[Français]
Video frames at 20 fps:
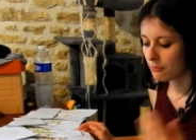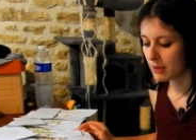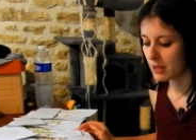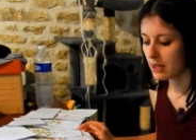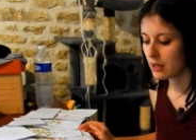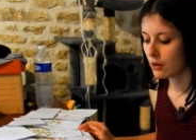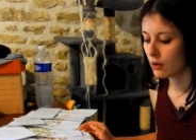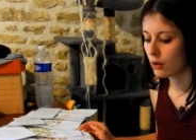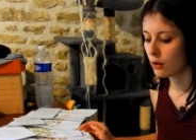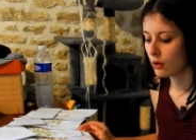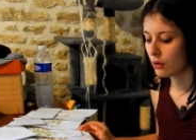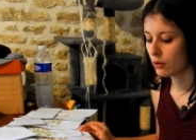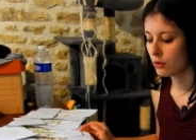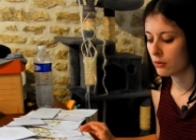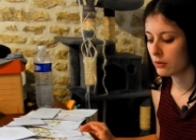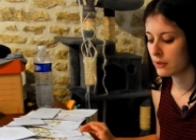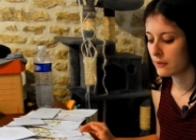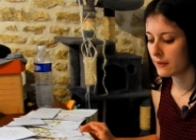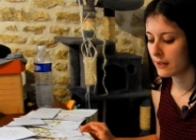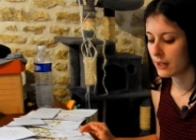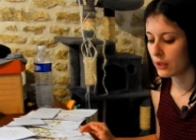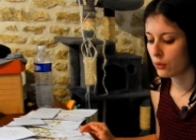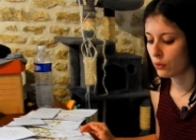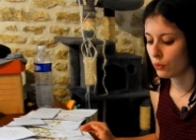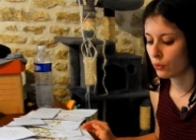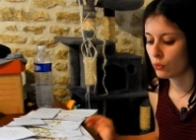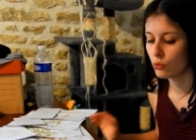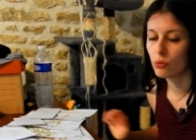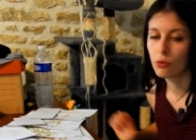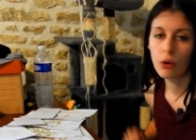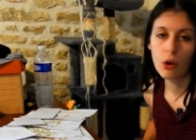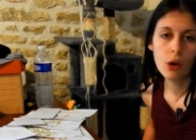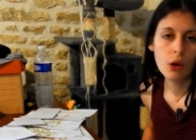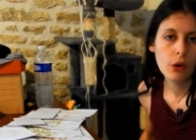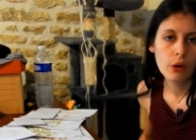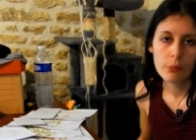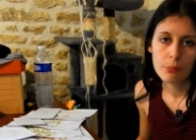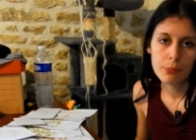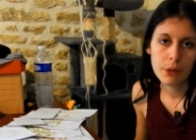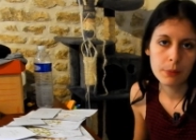Mais euh, c'est vrai que
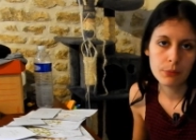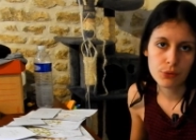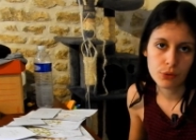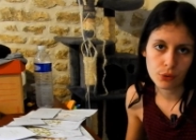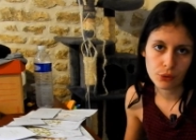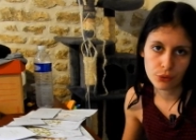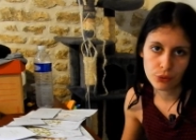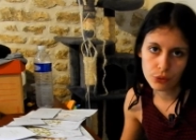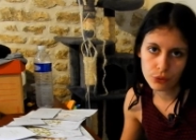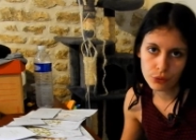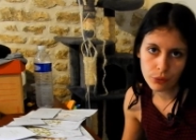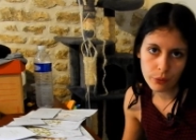même sur